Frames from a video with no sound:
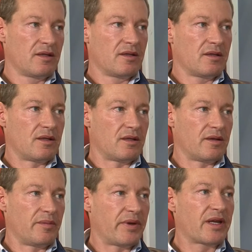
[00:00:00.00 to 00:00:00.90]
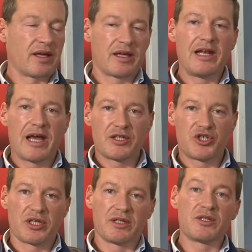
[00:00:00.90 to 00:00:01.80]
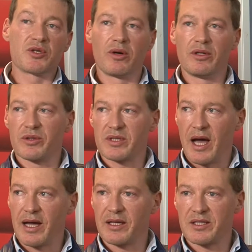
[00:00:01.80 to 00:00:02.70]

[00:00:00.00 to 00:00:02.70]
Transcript: eh, perché chi legge di solito sa anche